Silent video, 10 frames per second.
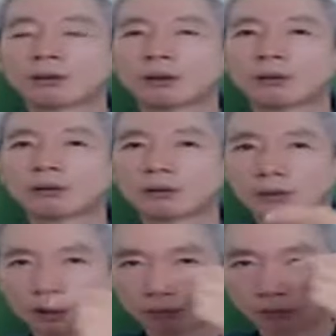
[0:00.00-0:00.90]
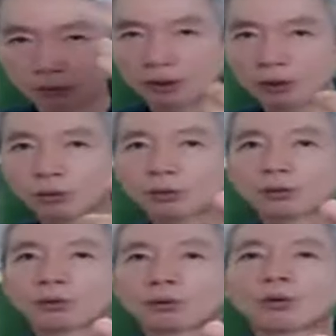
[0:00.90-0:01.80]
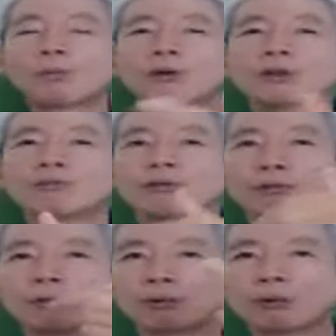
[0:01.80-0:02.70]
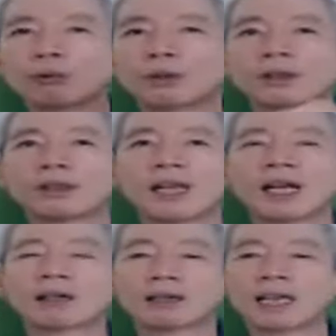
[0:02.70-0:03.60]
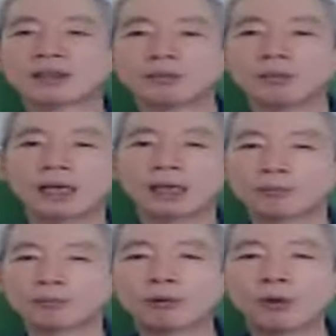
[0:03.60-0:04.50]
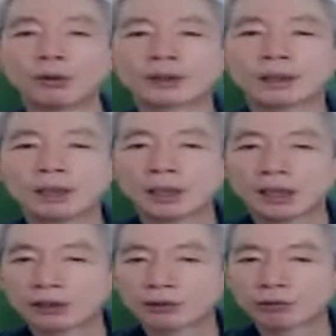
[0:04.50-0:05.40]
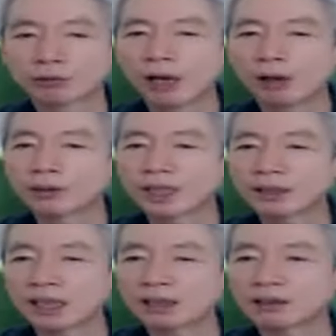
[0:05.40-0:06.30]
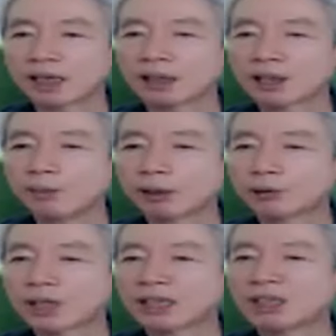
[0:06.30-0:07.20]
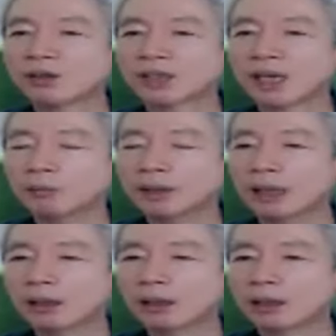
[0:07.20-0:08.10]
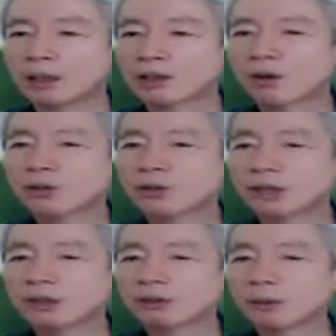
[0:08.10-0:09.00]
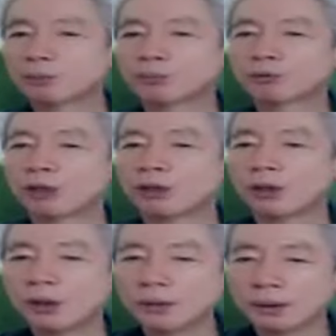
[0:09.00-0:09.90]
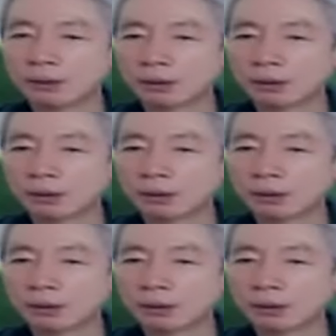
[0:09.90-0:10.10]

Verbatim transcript: 그 이렇게 토플 점수로 대학을 갔습니다. 물론 중간고사 때 이러다가 기말고사 이렇게 합니다. 성적이 이렇게 뛰어요.